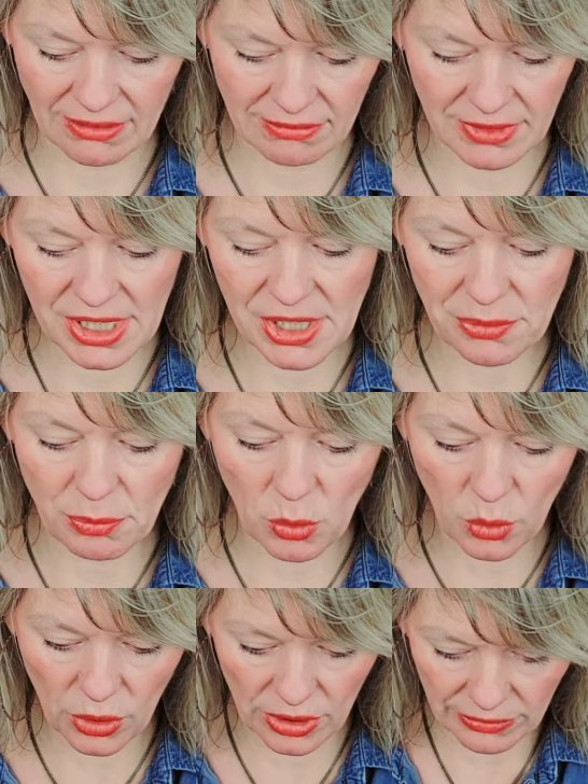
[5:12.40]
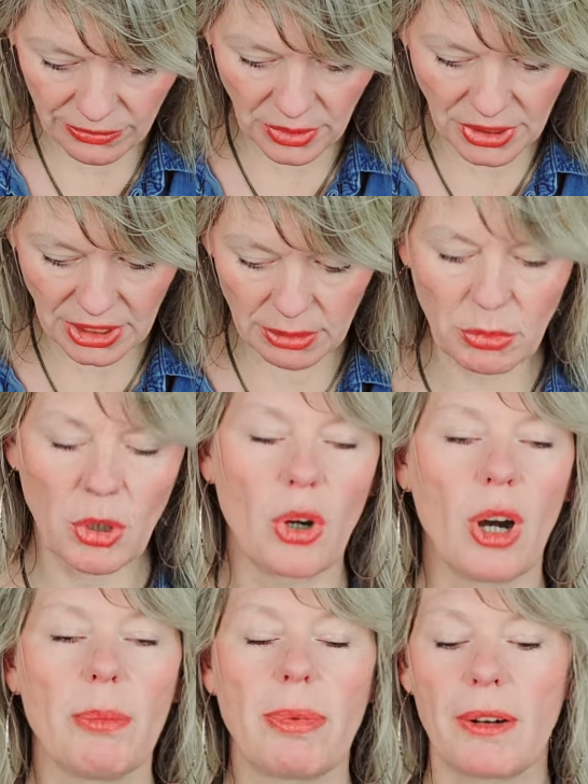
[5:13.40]
nicht mögen von ihrem
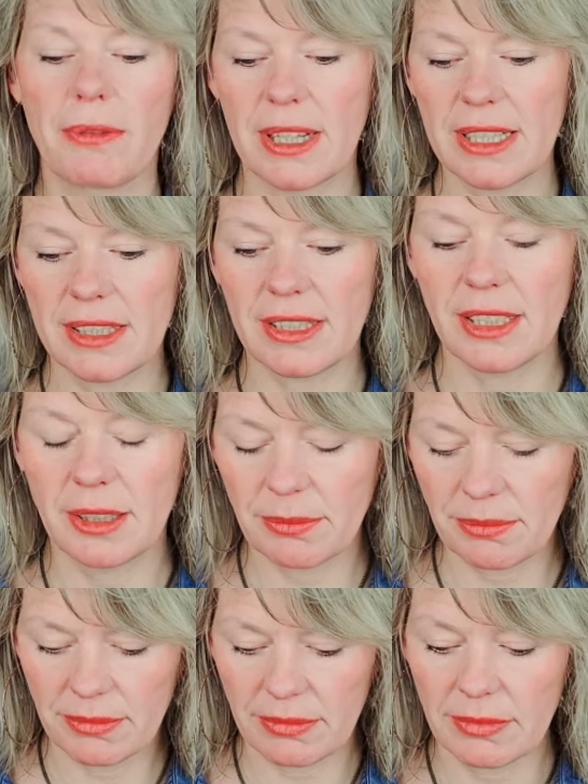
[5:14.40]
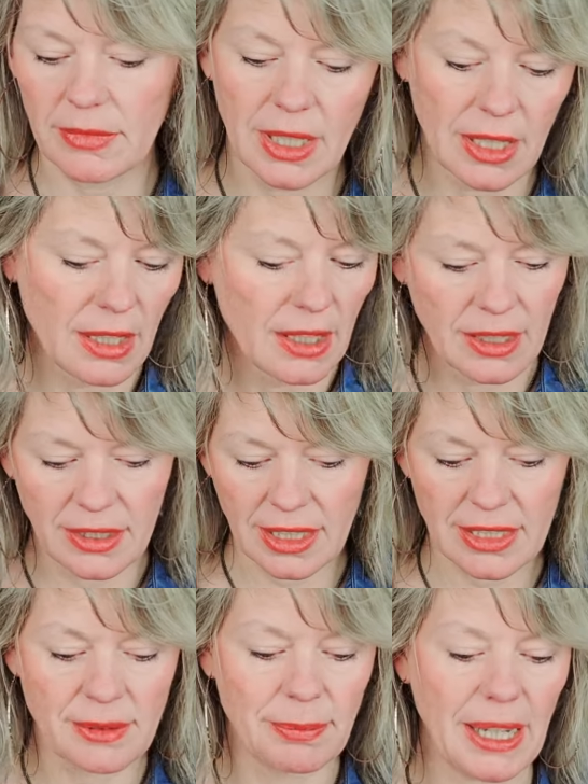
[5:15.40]
Körper, weil sie eben
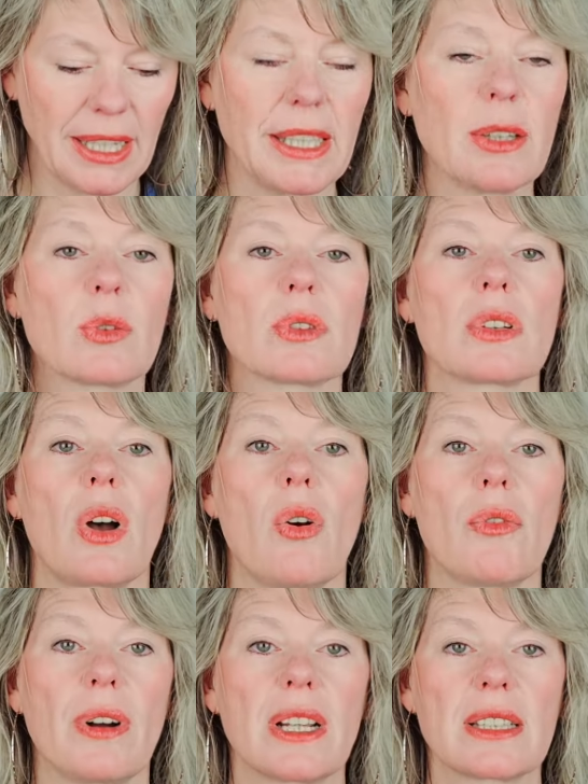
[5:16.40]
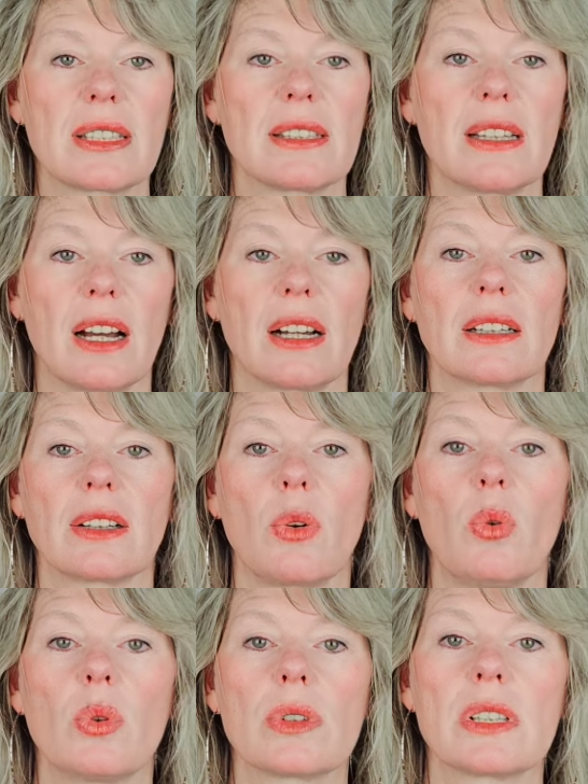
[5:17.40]
jetzt mehr Kilos drauf hat. Das ist ja ein
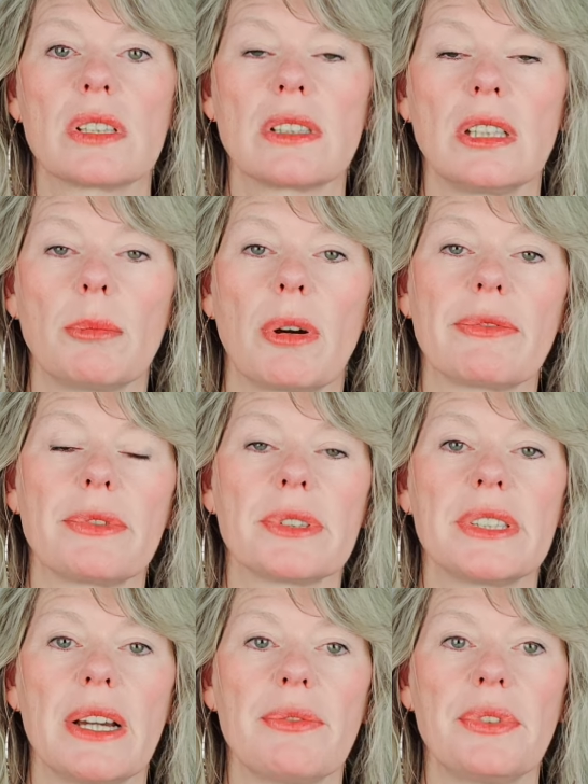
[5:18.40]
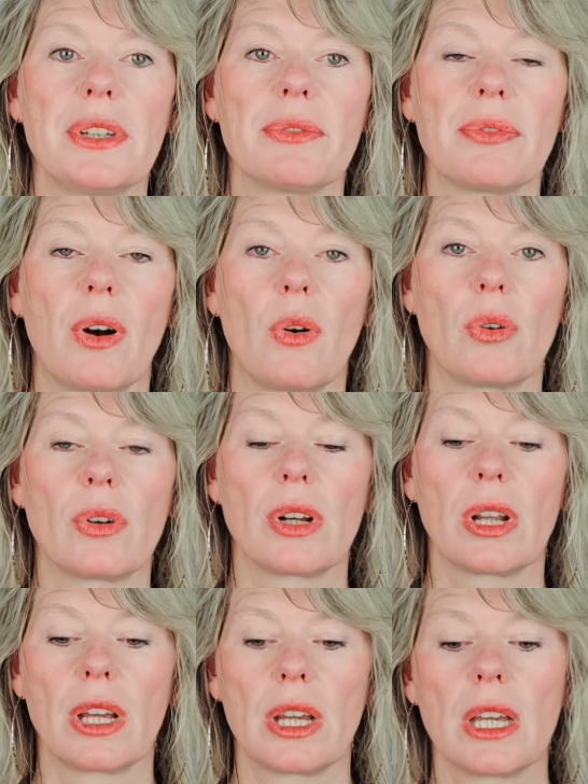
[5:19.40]
großes Thema für sehr viele Frauen.
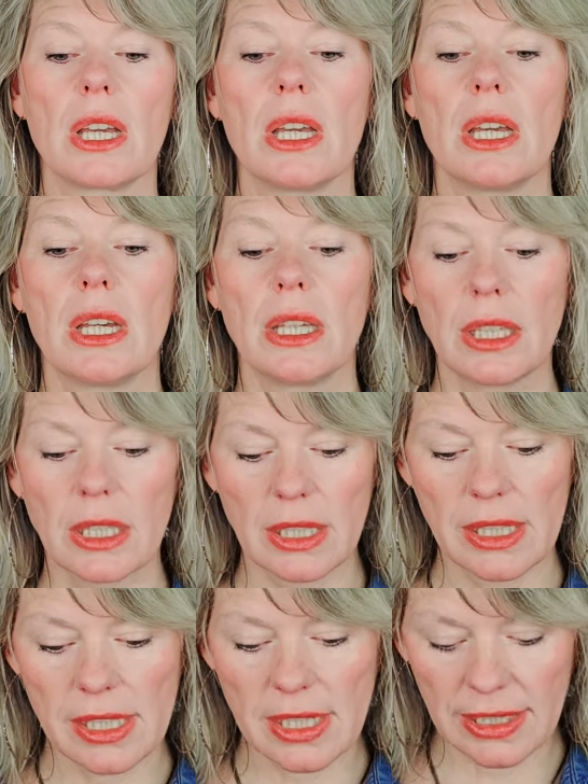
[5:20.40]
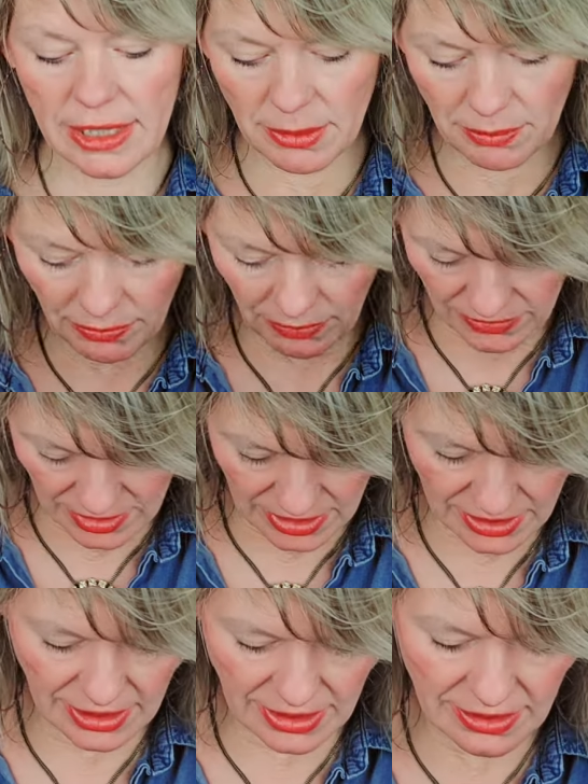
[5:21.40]
Ihr nicht lieben, sie
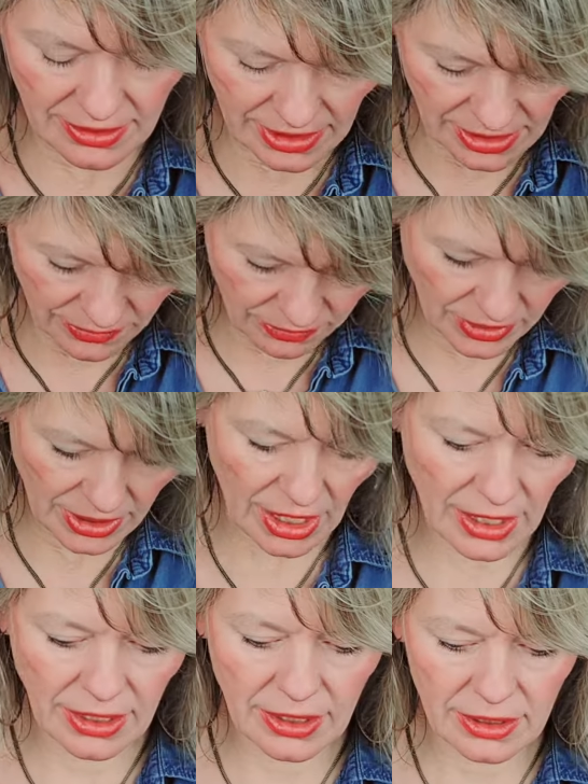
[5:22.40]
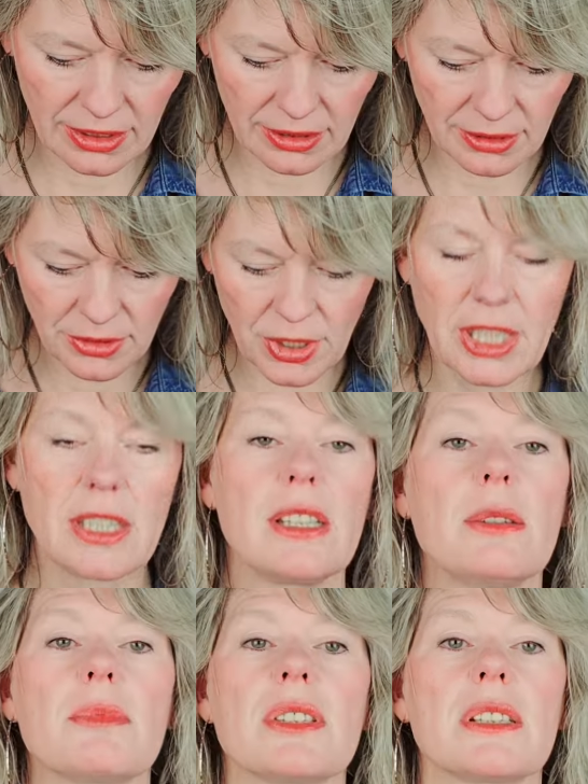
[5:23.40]
sieht nicht, wie da ihre
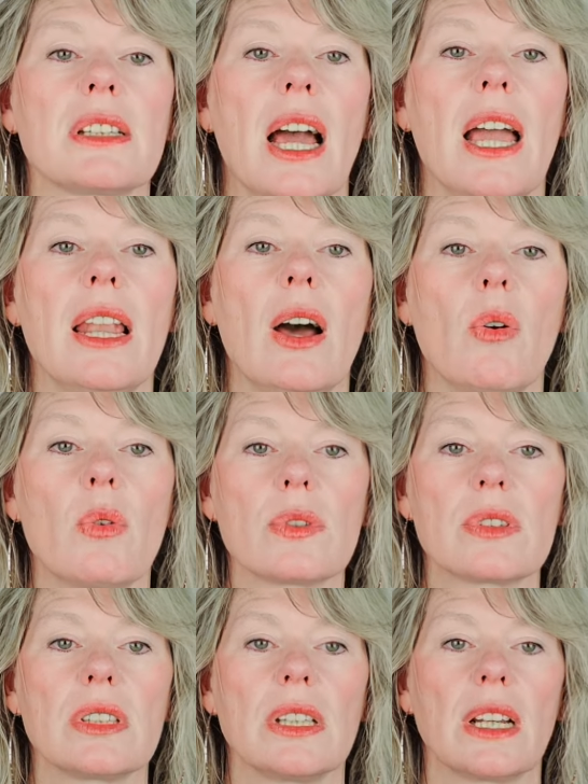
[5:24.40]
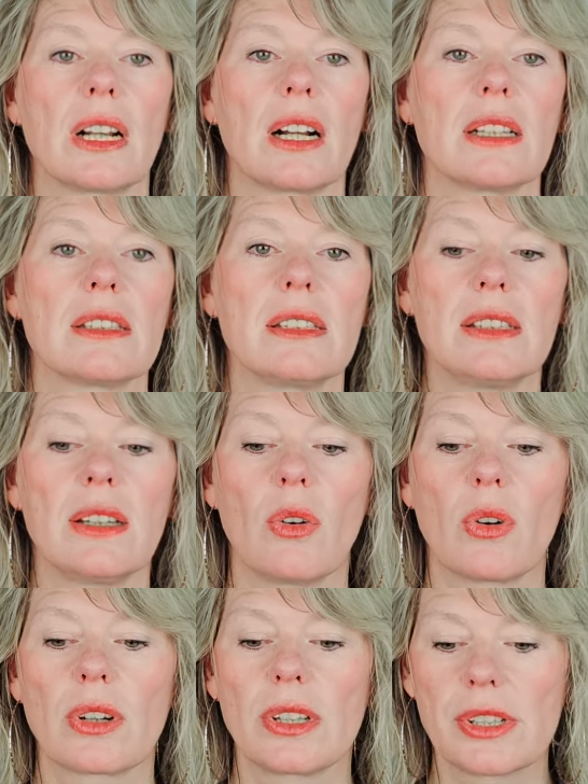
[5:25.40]
intimsten Teile aussehen, dann kann sie die
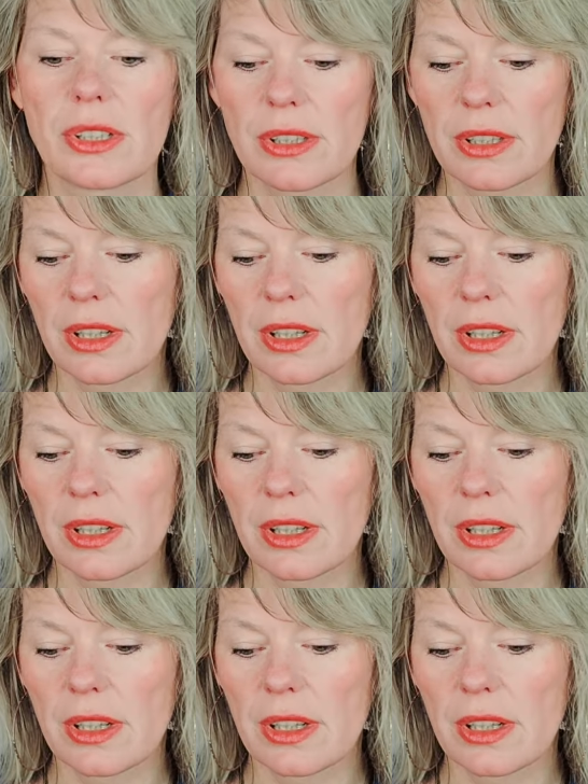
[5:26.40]
auch nicht